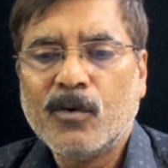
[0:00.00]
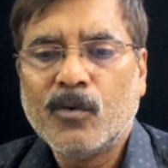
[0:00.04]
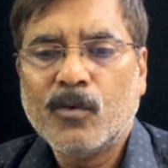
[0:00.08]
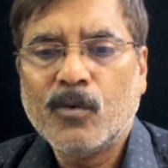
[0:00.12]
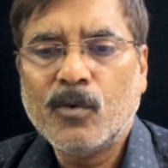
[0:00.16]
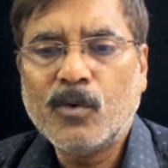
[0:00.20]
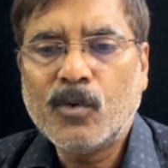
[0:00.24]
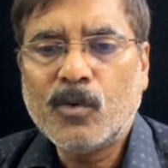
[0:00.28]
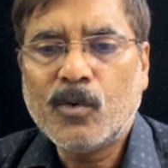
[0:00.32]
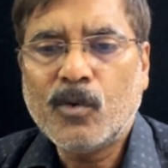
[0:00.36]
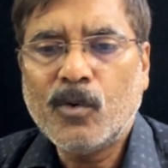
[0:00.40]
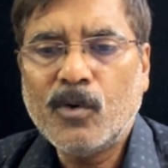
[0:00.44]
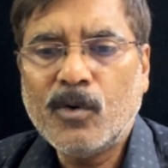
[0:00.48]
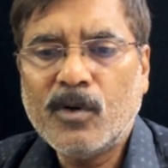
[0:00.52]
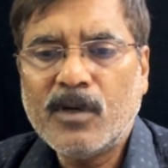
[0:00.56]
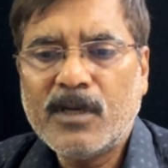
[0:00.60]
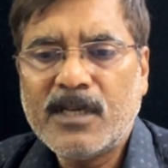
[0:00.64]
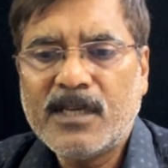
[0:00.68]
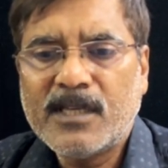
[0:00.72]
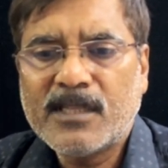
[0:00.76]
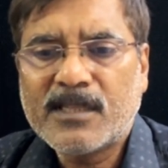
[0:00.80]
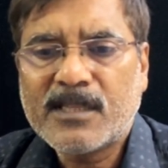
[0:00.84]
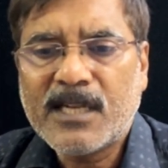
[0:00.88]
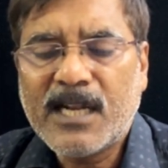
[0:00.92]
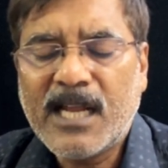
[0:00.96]
उनको
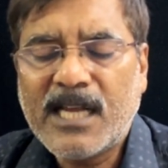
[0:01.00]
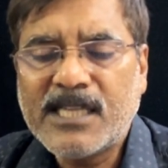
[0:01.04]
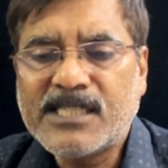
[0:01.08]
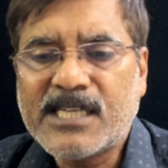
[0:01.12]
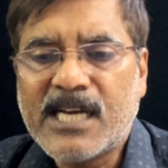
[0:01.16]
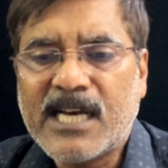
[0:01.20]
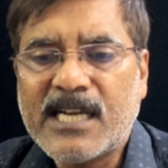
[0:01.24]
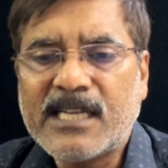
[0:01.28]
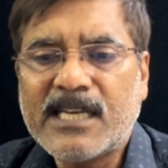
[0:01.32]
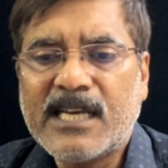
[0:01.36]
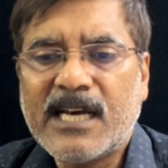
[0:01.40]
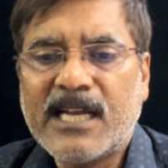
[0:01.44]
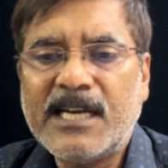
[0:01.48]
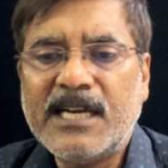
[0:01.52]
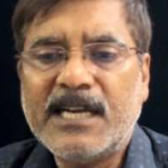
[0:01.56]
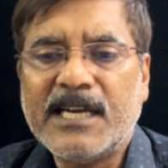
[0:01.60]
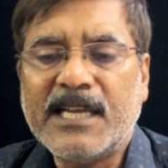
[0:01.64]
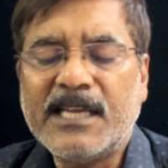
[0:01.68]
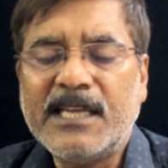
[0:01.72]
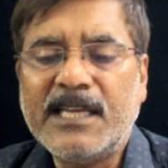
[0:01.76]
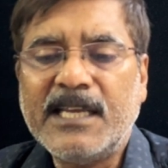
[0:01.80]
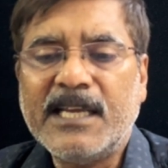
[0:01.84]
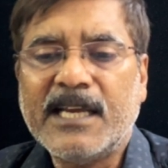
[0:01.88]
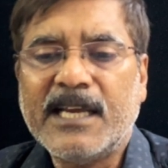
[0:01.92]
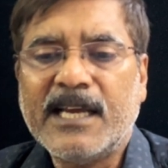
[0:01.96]
इतना जानकारी
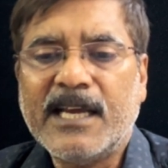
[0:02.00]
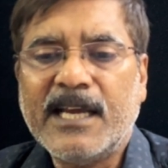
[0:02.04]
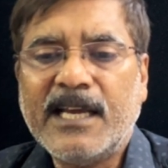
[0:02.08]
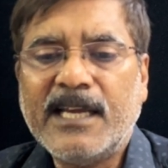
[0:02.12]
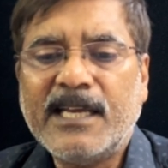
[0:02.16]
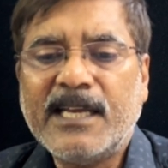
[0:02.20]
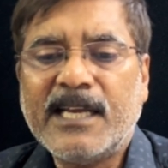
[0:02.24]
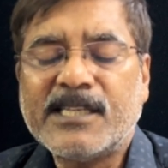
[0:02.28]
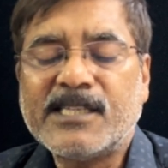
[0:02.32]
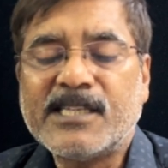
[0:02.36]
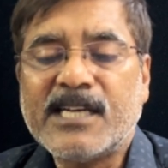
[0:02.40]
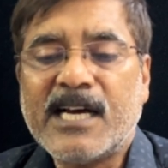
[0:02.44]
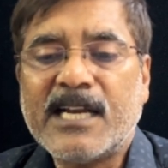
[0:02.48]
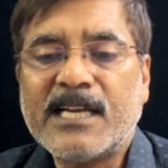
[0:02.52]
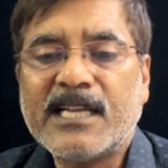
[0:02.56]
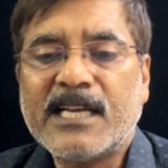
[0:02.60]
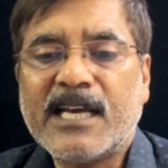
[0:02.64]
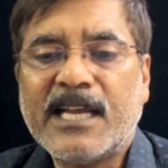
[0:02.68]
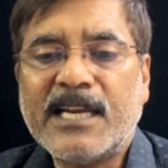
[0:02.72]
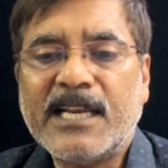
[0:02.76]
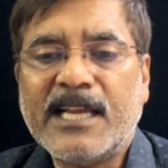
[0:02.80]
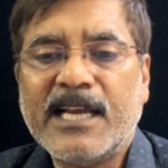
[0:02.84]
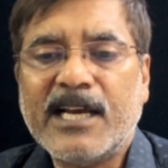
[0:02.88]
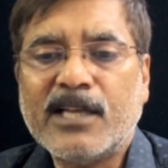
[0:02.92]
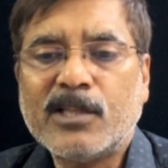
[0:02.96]
नहीं है या
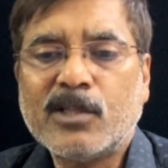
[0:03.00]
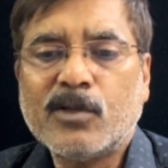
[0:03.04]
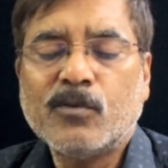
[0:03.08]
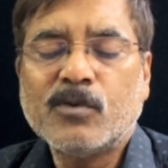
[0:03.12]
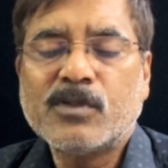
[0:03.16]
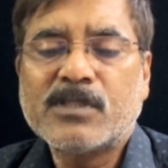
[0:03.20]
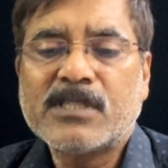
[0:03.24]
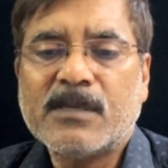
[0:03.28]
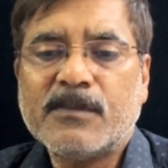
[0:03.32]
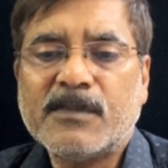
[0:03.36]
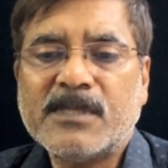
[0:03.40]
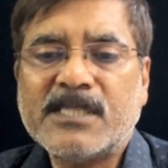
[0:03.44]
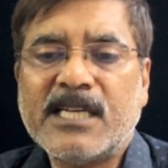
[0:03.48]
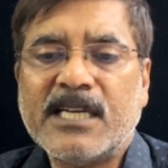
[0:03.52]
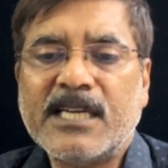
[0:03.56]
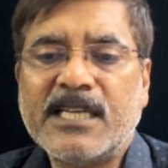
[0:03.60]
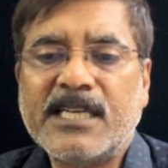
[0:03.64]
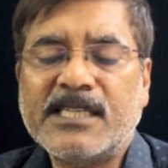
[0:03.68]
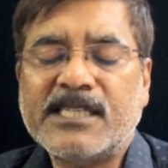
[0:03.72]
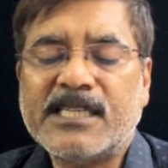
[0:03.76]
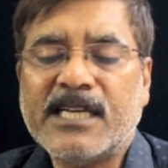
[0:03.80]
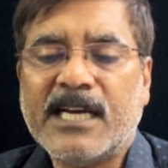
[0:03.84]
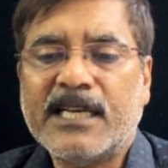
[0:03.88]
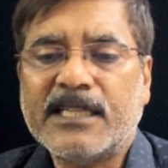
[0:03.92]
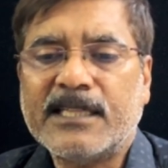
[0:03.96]
जानकारी है तो वो समझना नहीं
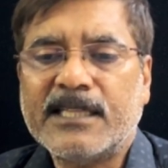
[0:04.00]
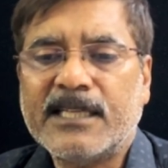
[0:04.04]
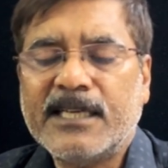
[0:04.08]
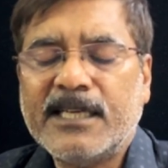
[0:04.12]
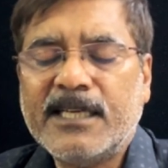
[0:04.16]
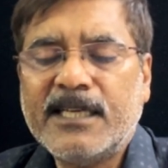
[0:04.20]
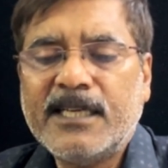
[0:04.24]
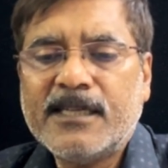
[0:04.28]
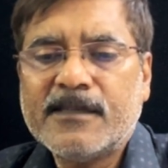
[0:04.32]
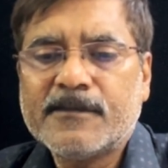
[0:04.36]
चाहते